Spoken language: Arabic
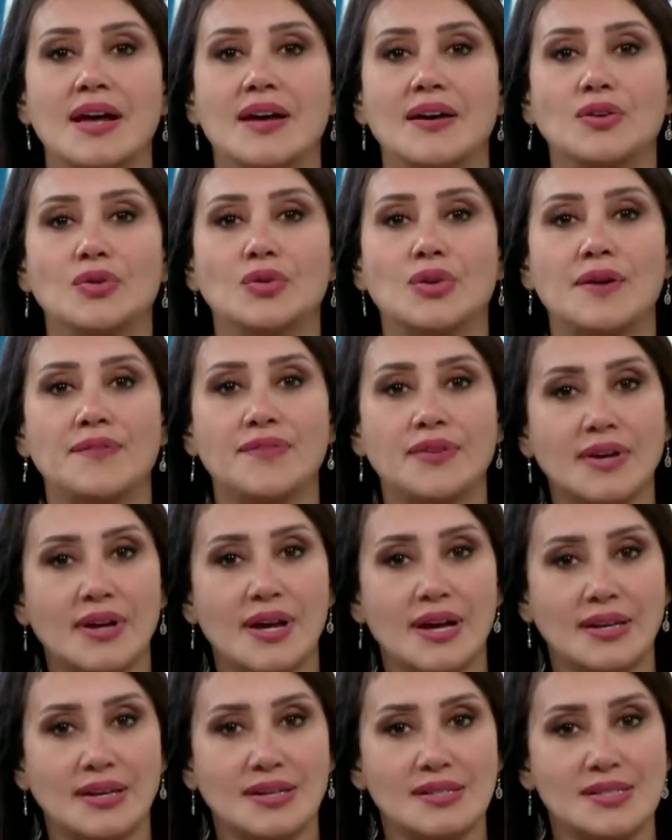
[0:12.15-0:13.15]
يرافقها
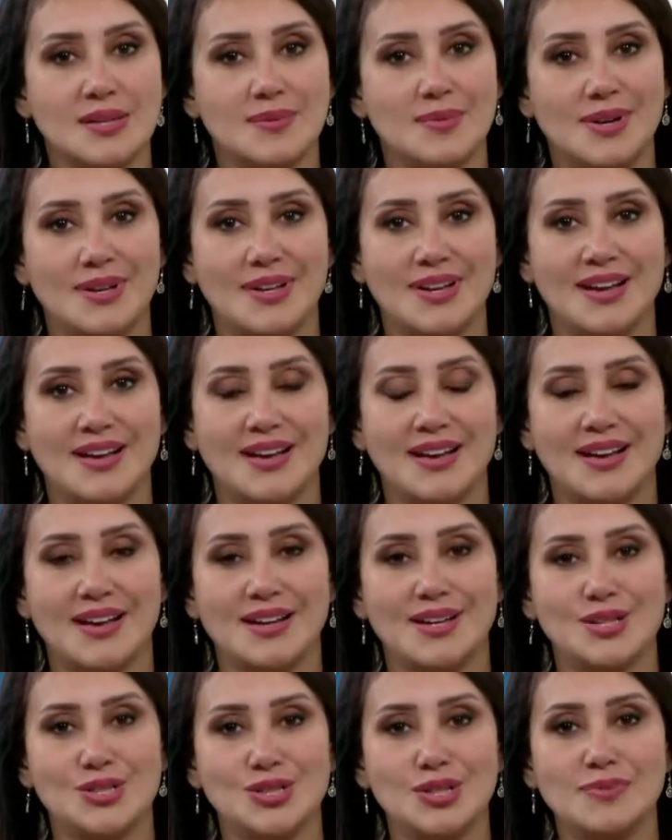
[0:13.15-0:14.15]
أكيد زميلنا
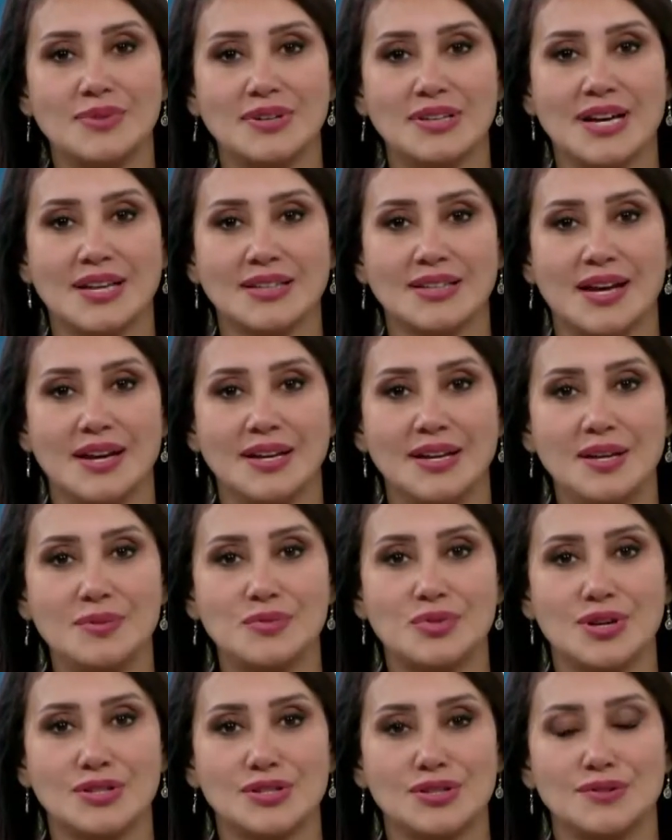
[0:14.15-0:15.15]
نجيب القحطاني
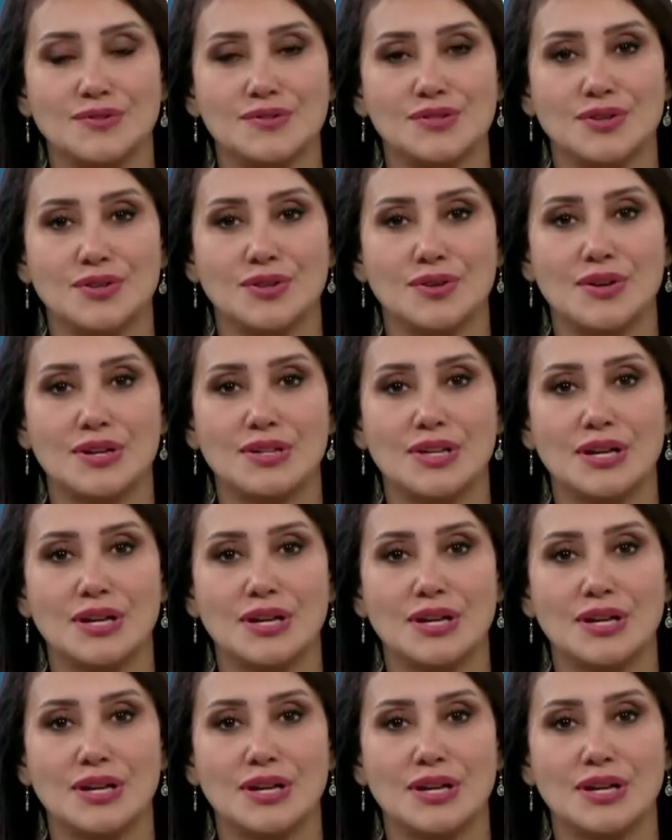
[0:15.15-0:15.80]
مراسل تلفزيون دولة